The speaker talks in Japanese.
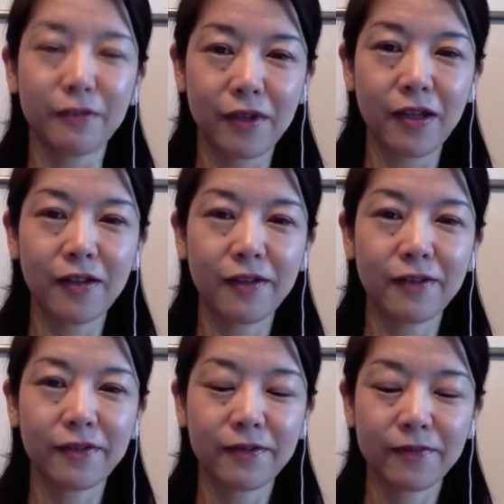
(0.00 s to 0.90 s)
よね。
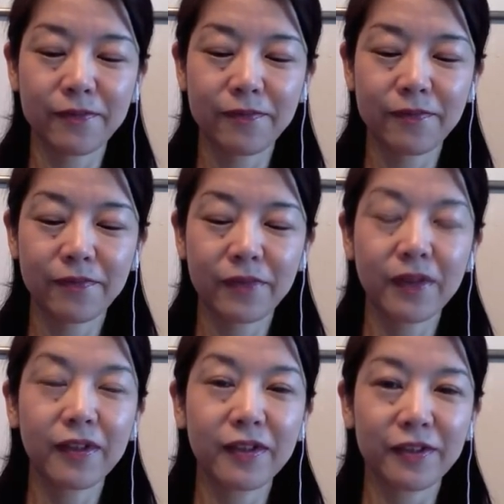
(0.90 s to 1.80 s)

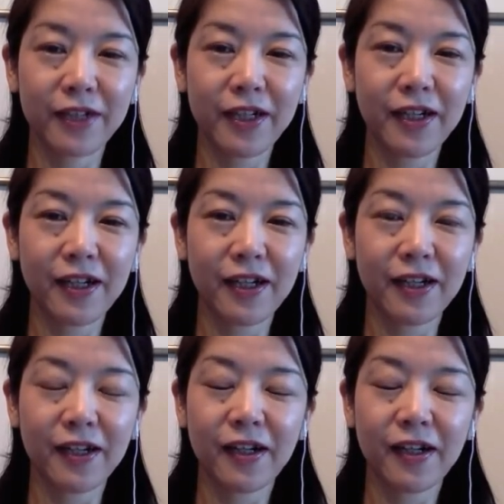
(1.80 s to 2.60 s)
それなら